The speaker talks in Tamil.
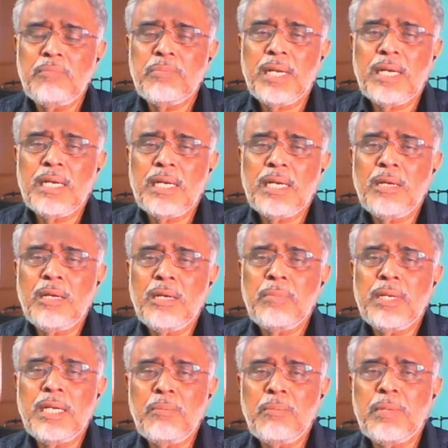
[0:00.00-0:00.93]
பணம்
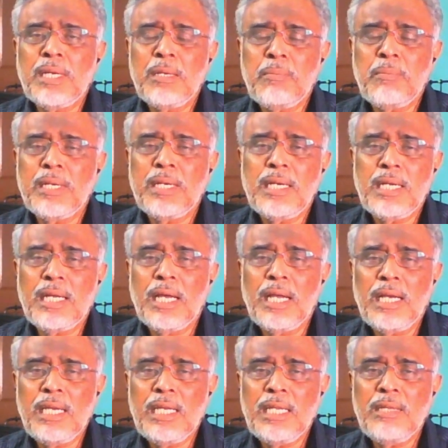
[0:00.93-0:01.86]
பணம் பணம் பணம்
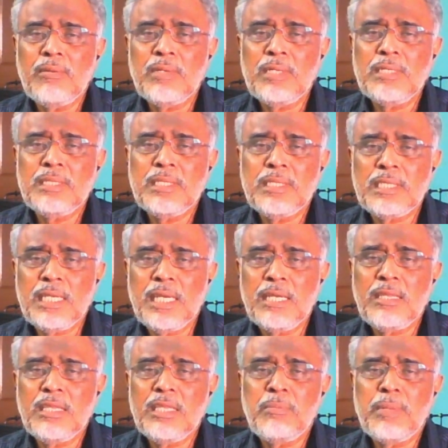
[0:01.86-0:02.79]
அள்ளி வச்சு
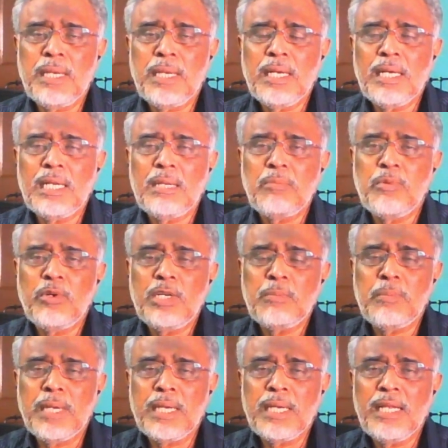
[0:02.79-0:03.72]
சேர்த்து பேங்கில்
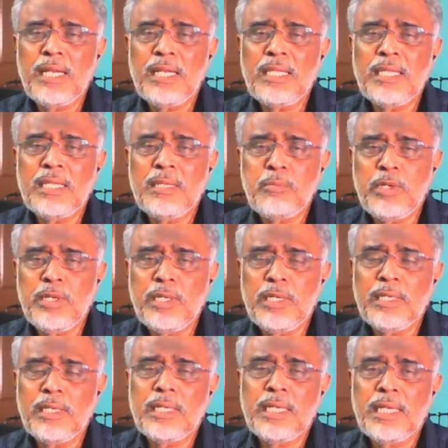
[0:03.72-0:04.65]
போட்டு மகிழ்ந்து
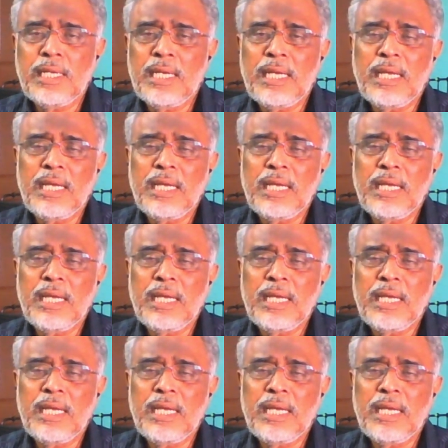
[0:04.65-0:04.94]
போயிருக்கிறிய